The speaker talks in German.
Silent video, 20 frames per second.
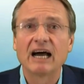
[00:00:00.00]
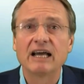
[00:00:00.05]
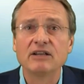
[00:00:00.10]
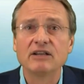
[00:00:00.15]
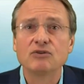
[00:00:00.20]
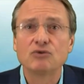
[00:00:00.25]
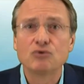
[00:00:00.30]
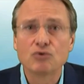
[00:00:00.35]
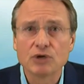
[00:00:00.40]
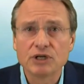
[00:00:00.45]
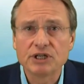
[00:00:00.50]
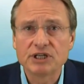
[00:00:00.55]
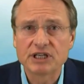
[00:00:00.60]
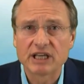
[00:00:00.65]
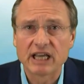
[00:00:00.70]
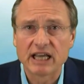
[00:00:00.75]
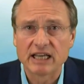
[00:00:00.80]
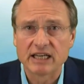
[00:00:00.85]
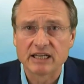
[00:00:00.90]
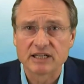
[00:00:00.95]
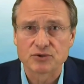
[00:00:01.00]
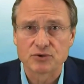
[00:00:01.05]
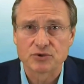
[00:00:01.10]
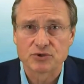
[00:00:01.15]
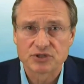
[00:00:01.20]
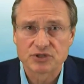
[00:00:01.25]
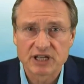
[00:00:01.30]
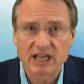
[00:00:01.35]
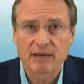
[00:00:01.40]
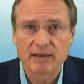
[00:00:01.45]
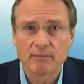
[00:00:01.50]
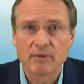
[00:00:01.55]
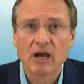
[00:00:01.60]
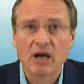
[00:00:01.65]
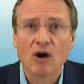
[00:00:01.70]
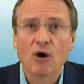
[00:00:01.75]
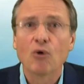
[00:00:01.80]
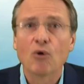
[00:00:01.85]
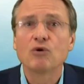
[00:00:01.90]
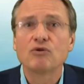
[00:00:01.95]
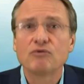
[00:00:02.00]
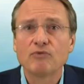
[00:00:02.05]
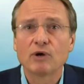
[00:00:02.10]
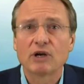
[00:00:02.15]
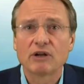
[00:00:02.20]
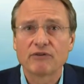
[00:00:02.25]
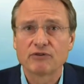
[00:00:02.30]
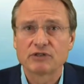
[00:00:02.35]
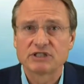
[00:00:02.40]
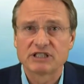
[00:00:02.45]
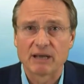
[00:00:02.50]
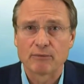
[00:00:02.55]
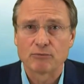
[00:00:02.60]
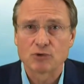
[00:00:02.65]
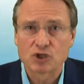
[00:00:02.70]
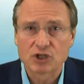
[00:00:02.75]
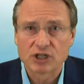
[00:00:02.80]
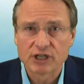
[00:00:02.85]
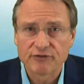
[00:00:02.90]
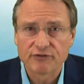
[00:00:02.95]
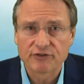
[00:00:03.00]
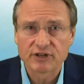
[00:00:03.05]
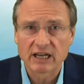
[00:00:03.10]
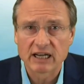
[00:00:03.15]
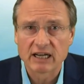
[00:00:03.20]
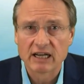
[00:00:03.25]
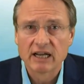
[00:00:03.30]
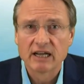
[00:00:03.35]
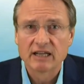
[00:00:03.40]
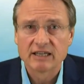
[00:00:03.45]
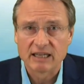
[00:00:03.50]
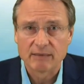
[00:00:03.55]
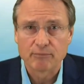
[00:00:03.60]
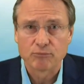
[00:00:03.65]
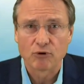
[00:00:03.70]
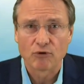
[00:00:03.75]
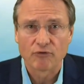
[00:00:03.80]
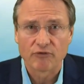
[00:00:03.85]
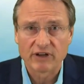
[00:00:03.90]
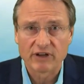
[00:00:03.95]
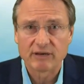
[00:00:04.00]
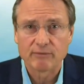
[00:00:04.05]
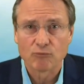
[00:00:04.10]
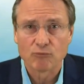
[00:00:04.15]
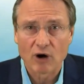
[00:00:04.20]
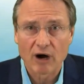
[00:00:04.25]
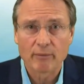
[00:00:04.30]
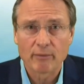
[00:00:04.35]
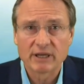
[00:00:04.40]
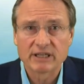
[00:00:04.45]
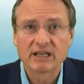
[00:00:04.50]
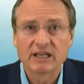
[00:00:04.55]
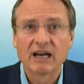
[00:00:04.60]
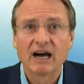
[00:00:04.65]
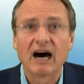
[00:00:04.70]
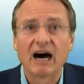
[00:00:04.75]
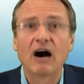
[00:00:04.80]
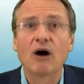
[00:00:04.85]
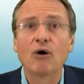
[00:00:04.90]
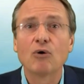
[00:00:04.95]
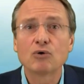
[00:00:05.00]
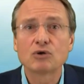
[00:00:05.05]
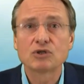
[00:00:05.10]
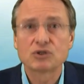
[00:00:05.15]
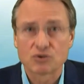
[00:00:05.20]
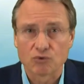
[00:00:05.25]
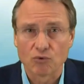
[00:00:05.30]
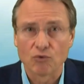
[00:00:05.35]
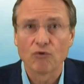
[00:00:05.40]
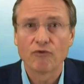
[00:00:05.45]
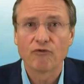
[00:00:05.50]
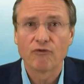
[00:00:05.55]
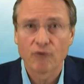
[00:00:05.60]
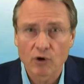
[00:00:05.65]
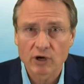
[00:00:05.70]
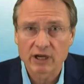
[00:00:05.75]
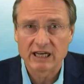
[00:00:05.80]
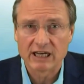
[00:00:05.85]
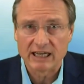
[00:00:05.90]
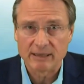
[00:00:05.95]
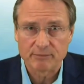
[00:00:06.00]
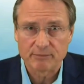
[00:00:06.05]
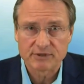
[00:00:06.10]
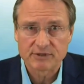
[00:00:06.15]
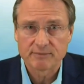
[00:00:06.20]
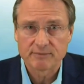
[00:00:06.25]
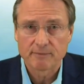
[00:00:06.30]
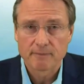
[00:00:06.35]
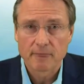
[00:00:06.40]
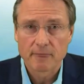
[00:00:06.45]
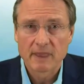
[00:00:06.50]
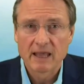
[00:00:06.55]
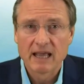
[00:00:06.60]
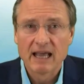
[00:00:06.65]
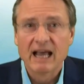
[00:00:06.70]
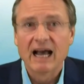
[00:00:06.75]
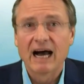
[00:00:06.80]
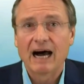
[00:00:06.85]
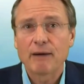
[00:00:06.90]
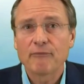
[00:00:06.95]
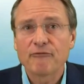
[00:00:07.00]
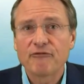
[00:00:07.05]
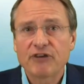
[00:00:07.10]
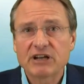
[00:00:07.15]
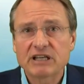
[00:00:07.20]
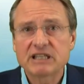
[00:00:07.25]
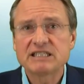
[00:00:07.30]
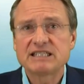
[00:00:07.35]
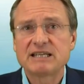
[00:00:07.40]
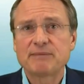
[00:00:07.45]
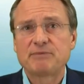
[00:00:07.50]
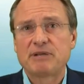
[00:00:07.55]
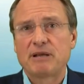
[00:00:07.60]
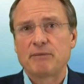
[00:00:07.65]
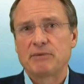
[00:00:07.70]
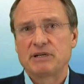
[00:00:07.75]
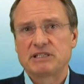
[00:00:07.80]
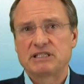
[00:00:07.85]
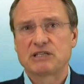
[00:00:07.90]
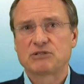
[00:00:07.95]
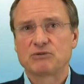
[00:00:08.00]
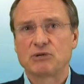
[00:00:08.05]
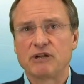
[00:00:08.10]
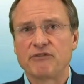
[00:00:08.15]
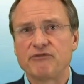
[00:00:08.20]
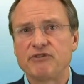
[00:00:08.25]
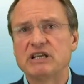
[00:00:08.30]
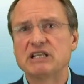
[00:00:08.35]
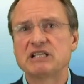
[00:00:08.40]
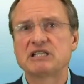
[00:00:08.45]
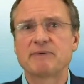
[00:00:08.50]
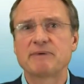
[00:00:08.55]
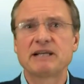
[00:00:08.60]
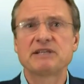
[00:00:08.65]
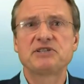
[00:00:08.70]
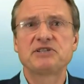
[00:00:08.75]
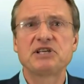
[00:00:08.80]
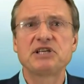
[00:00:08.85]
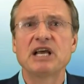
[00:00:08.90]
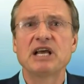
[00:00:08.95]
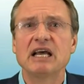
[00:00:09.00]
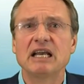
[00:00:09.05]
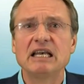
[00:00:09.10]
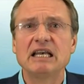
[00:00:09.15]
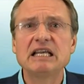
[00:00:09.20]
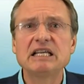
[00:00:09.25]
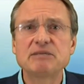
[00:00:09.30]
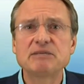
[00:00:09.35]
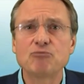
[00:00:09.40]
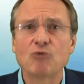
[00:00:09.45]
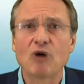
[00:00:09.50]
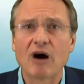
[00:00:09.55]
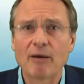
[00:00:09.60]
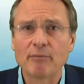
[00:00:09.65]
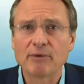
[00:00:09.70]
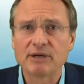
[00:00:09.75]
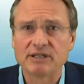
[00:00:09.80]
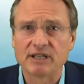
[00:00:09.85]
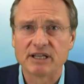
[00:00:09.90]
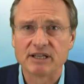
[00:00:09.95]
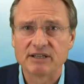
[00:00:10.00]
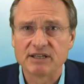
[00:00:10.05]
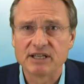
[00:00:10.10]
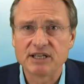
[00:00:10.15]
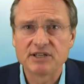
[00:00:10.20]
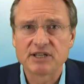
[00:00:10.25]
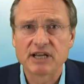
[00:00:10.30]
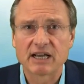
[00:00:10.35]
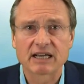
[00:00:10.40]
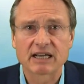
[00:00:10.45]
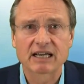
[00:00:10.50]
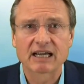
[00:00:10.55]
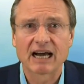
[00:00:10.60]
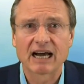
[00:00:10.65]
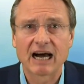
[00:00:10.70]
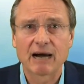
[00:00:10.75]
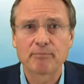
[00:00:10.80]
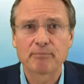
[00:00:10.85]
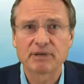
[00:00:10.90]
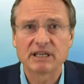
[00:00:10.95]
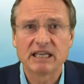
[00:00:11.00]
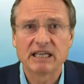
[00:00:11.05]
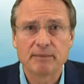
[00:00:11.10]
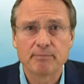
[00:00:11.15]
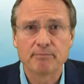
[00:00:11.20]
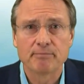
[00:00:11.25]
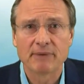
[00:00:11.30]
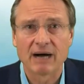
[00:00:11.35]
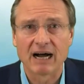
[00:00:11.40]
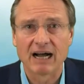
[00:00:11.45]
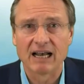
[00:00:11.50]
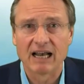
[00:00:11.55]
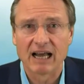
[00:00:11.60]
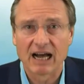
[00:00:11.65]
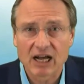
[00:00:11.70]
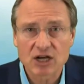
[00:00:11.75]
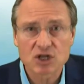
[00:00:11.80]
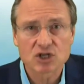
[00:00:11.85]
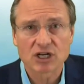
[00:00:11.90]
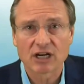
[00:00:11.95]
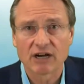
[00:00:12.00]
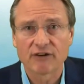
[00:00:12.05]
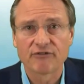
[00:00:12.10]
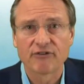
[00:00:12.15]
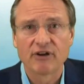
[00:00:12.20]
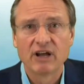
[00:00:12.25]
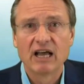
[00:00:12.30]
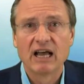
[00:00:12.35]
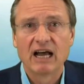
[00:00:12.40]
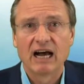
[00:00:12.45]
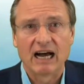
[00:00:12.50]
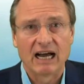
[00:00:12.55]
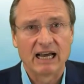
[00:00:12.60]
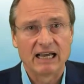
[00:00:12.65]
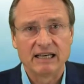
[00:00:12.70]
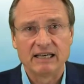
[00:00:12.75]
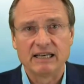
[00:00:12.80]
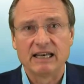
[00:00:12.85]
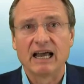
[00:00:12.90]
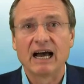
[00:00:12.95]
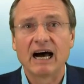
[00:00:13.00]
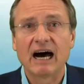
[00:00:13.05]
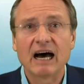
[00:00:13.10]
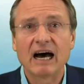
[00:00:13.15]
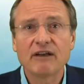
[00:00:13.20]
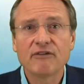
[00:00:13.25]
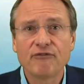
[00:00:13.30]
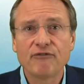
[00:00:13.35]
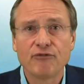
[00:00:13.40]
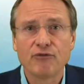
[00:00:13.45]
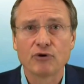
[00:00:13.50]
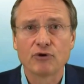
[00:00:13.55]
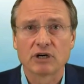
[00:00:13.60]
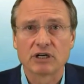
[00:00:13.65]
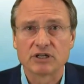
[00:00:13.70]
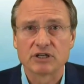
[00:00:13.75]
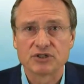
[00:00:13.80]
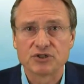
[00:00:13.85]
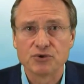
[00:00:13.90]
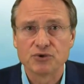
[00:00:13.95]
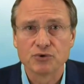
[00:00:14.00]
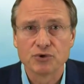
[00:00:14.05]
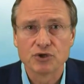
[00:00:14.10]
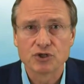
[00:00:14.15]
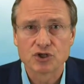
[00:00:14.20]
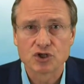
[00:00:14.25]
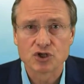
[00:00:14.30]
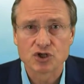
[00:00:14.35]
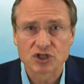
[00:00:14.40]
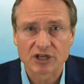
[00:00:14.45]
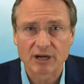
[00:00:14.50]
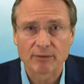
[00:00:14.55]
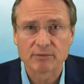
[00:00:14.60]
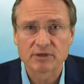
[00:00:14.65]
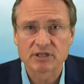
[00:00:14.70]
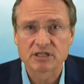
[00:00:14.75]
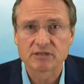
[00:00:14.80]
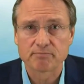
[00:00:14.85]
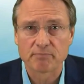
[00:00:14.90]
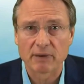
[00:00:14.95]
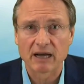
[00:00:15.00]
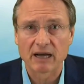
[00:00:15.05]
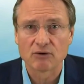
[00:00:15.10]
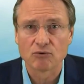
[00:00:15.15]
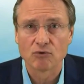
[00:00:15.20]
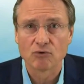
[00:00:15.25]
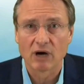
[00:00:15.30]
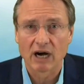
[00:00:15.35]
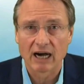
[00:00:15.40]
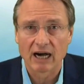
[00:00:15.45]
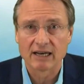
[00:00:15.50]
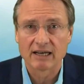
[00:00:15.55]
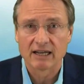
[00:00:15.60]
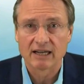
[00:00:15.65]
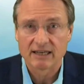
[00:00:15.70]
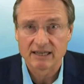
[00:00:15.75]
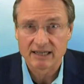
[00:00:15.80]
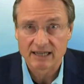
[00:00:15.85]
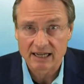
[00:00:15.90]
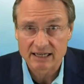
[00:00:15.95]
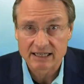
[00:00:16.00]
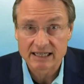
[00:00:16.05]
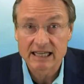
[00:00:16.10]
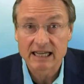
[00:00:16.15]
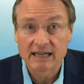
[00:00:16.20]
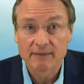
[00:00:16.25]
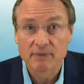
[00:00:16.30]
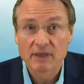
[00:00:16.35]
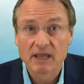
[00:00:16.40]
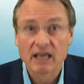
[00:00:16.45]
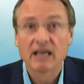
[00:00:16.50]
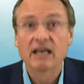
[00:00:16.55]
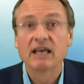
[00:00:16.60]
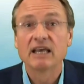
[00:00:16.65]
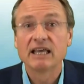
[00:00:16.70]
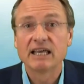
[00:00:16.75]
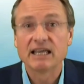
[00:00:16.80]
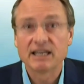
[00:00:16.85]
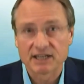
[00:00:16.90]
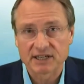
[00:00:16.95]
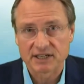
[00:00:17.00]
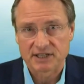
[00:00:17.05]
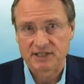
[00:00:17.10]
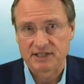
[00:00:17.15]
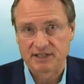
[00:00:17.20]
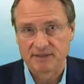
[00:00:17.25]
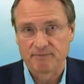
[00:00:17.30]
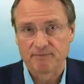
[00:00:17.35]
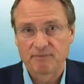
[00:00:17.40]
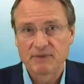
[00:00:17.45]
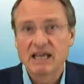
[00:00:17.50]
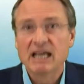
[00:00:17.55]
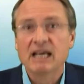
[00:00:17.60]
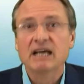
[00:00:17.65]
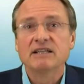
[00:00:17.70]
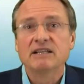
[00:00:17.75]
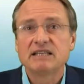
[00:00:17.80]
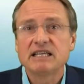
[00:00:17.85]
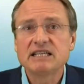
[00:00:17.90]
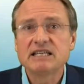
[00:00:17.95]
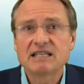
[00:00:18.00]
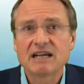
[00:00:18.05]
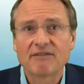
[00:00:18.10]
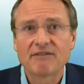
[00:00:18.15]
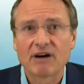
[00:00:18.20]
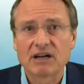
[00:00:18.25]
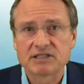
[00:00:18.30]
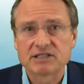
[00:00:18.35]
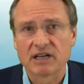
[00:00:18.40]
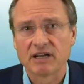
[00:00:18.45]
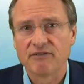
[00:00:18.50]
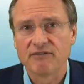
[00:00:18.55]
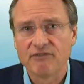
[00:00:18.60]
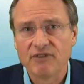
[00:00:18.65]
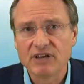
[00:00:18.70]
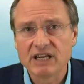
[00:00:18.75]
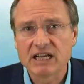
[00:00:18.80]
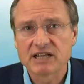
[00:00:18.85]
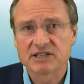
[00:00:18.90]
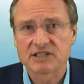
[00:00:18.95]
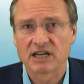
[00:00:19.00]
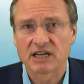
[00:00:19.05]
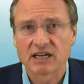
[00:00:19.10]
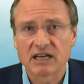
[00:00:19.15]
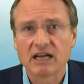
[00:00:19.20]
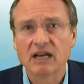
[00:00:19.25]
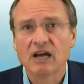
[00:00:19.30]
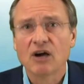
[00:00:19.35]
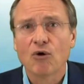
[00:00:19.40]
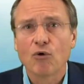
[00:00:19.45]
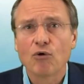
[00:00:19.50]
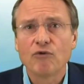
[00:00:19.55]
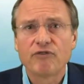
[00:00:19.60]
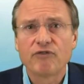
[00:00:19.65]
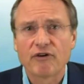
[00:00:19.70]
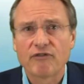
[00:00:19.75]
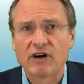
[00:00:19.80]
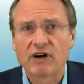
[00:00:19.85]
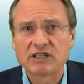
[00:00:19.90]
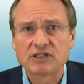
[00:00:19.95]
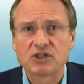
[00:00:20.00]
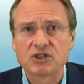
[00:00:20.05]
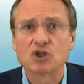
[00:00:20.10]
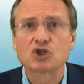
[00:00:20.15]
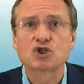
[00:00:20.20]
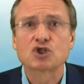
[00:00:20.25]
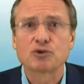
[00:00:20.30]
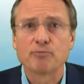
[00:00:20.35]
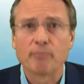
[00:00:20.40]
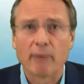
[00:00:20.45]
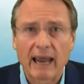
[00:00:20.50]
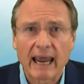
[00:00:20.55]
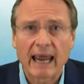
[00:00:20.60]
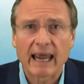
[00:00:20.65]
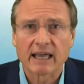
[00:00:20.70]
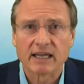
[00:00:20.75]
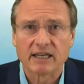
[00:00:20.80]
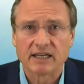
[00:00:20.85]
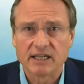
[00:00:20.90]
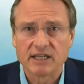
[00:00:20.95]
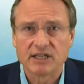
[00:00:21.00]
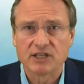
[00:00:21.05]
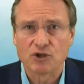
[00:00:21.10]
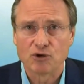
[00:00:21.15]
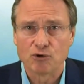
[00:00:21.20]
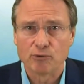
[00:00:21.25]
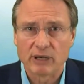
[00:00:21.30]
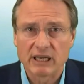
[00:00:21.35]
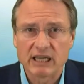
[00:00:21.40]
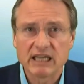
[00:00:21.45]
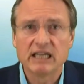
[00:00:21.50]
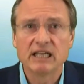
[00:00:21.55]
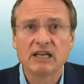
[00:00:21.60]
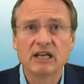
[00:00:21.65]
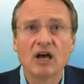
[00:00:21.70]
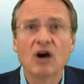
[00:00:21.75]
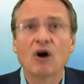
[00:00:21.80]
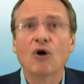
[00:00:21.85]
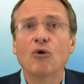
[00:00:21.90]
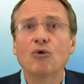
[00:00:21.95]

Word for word: ein durchgehendes System und wurde von seinem Stifter, dem Propheten Mohammed, auch so vorgelebt. Am 4. September 624 ließ Mohammed den Dichter Ka'b ibn al-Ashraf, einen der Anführer des jüdischen Stammes Banu an-Nadir, hinrichten. Dieser war sein Widersacher und verfasste Schmähgedichte über ihn